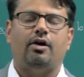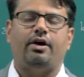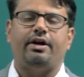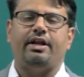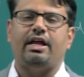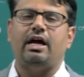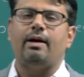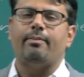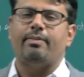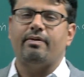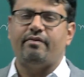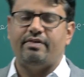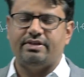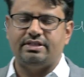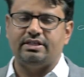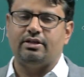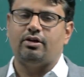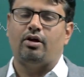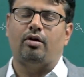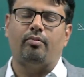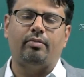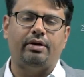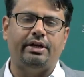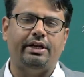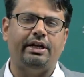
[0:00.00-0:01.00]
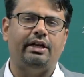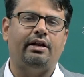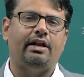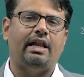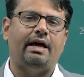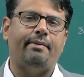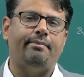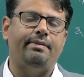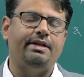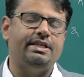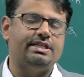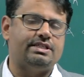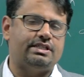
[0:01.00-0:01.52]
और यहाँ पे वैसे नॉर्मली
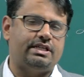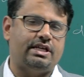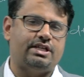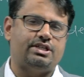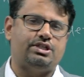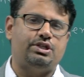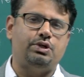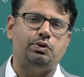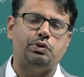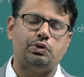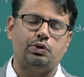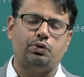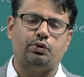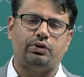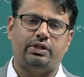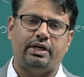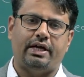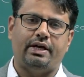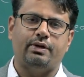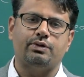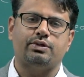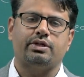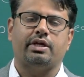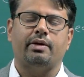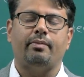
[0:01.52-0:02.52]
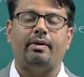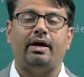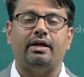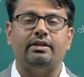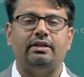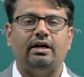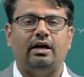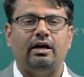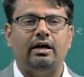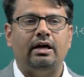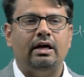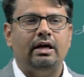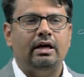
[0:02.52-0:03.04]
लेबनीज टेस्ट यूज़ होता है उसके
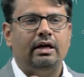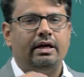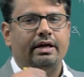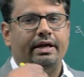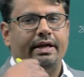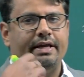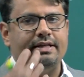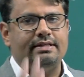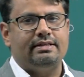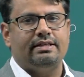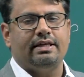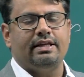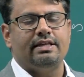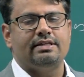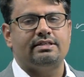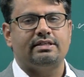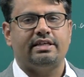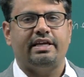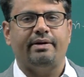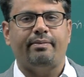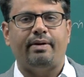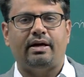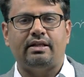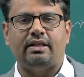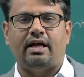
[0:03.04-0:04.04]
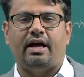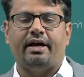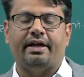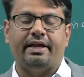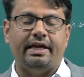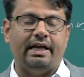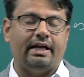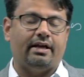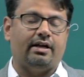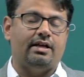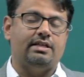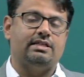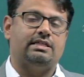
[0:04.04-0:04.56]
बाद इस सीरीज के बाद
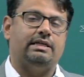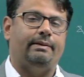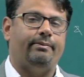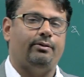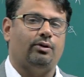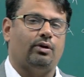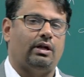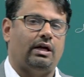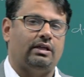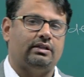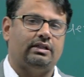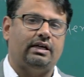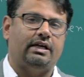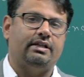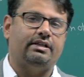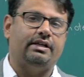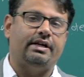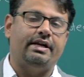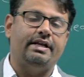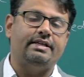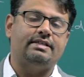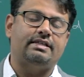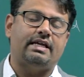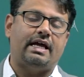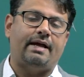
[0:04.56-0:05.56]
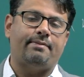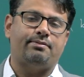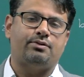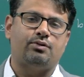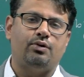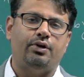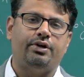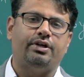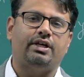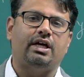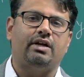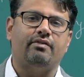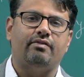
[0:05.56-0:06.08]
आगे एक कंसेप्ट और आता है दैट इज
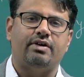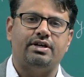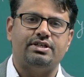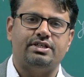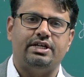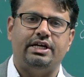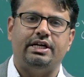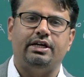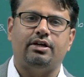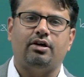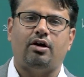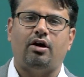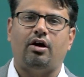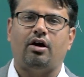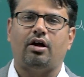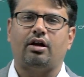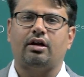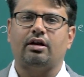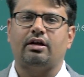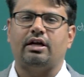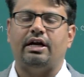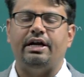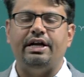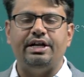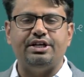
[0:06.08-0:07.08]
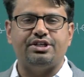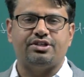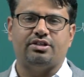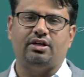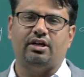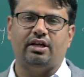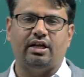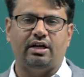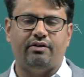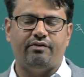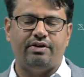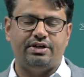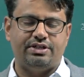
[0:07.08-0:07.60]
एब्सोल्यूट कन्वर्जेंट और कंडीशनल
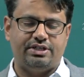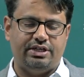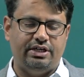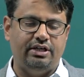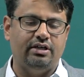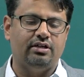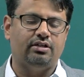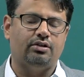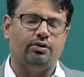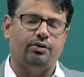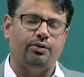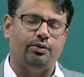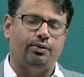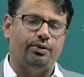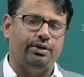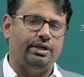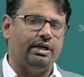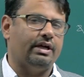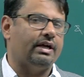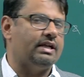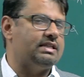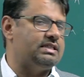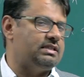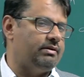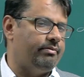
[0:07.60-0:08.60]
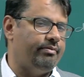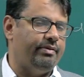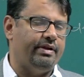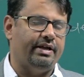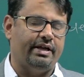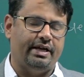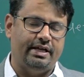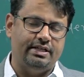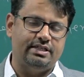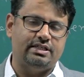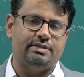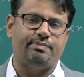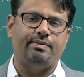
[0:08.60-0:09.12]
कन्वर्जेंट तो ये कंसेप्ट भी
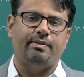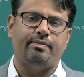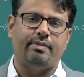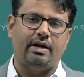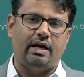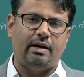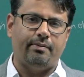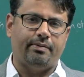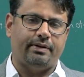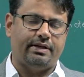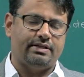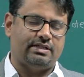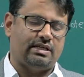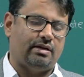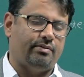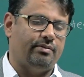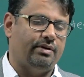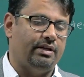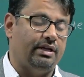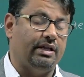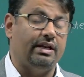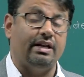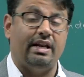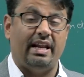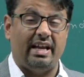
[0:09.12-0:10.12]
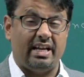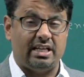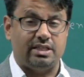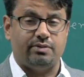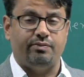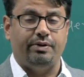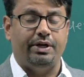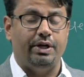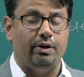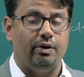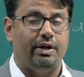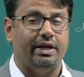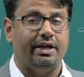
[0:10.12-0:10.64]
है जिस मैं आपके सामने नेक्स्ट
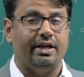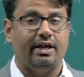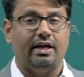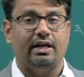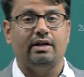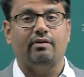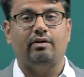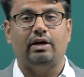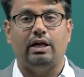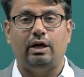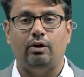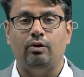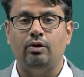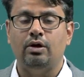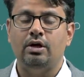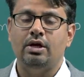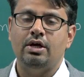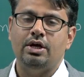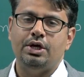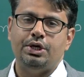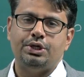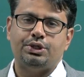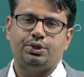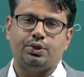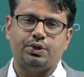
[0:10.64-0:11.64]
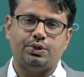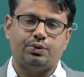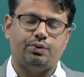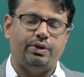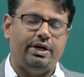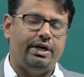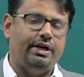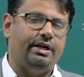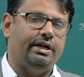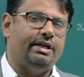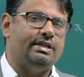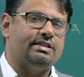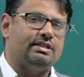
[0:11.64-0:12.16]
वीडियो लेके आने वाला हूँ सो
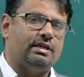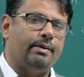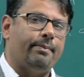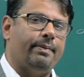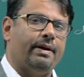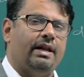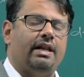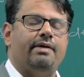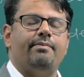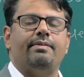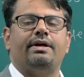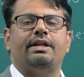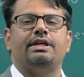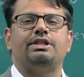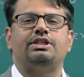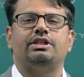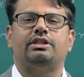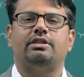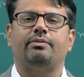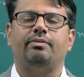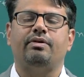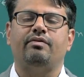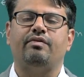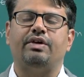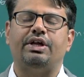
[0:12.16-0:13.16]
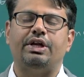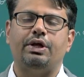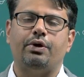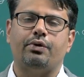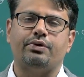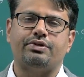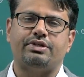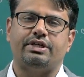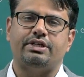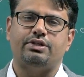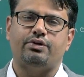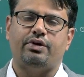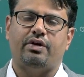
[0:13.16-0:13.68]
स्टूडेंट इससे पहले मेरे जितने भी
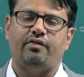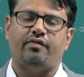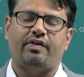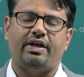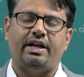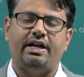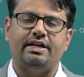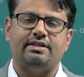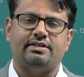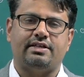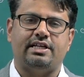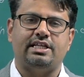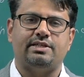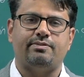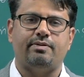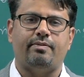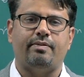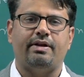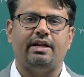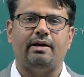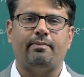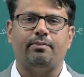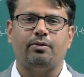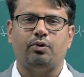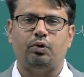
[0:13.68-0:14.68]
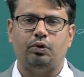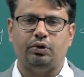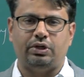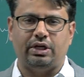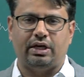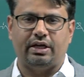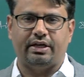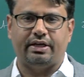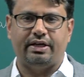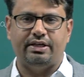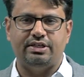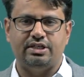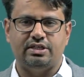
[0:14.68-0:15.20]
वीडियोज़ हैं जो इन्फाइनेट सीरीज पे मैंने अपलोड
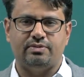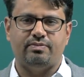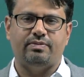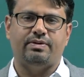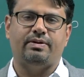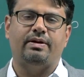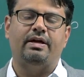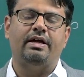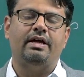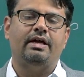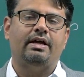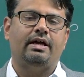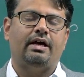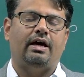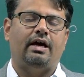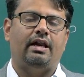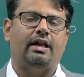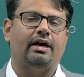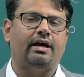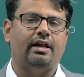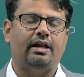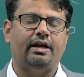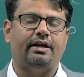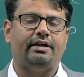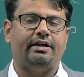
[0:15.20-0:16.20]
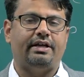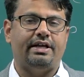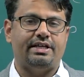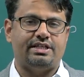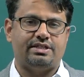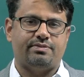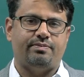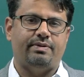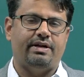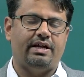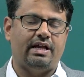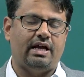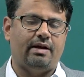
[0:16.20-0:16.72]
कर रखे जिसमें अलग अलग
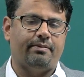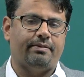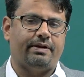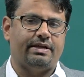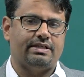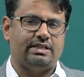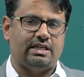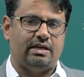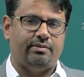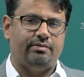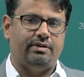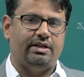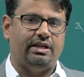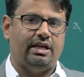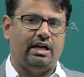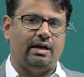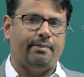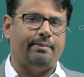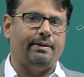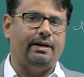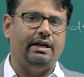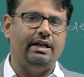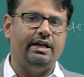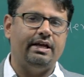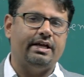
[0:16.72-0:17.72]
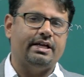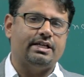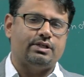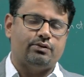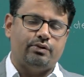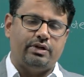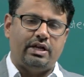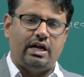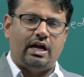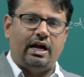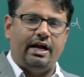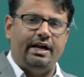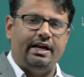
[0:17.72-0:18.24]
टेस्ट मैंने आपके सामने यहाँ पे लिए हैं सो
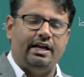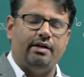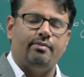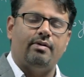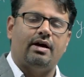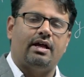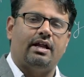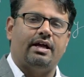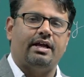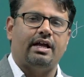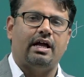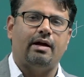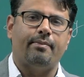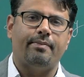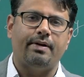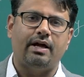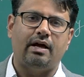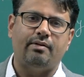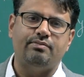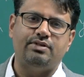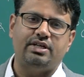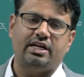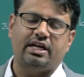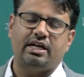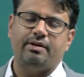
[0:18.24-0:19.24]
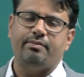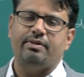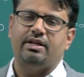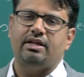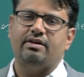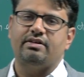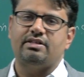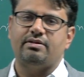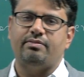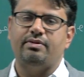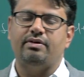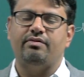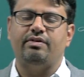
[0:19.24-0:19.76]
so, यहाँ आई टे बारह यहाँ पे आप जाके
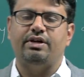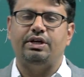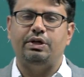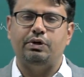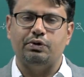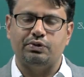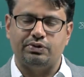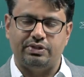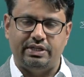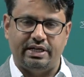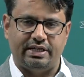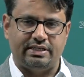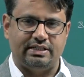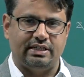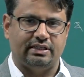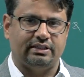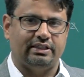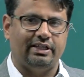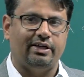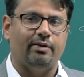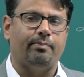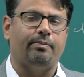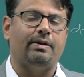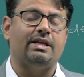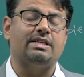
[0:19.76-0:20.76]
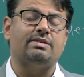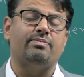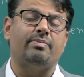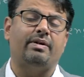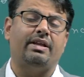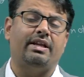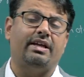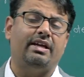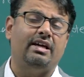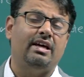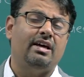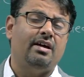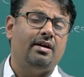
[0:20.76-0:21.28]
मेरे सभी वीडियोज़ देख सकते हैं प्लस
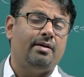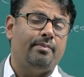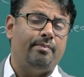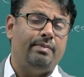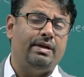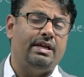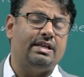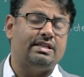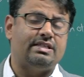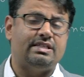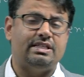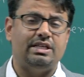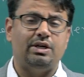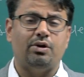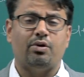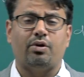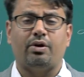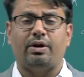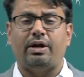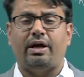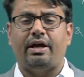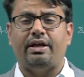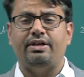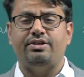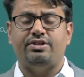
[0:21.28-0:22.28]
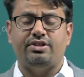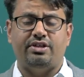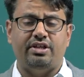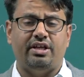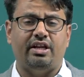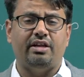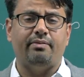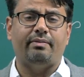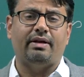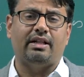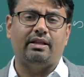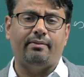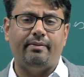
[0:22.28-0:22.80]
मेरे बी और
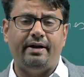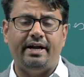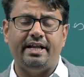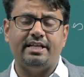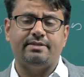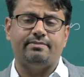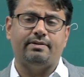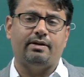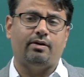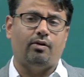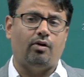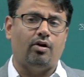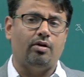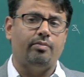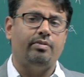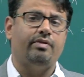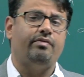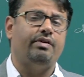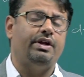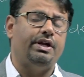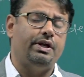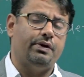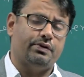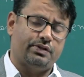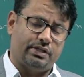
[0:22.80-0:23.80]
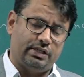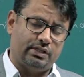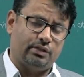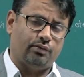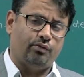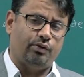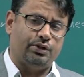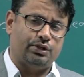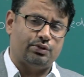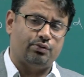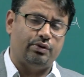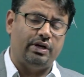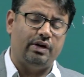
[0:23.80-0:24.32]
इंजीनियरिंग मैथमेटिक्स पे और भी वीडियोज़ है तो
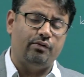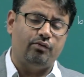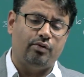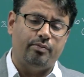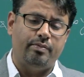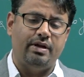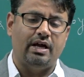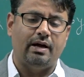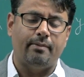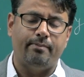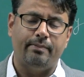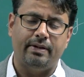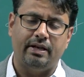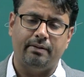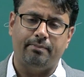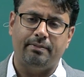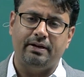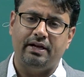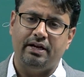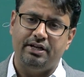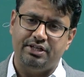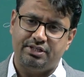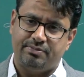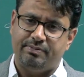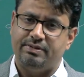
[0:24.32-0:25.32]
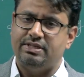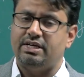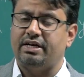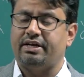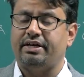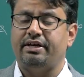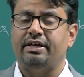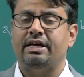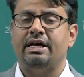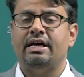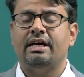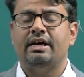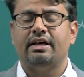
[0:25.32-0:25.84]
वो स्टूडेंट वो भी आप मेरी प्ले में
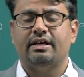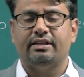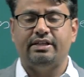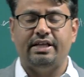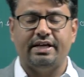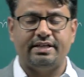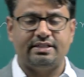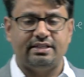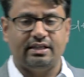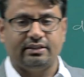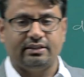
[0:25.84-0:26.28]
जाके देख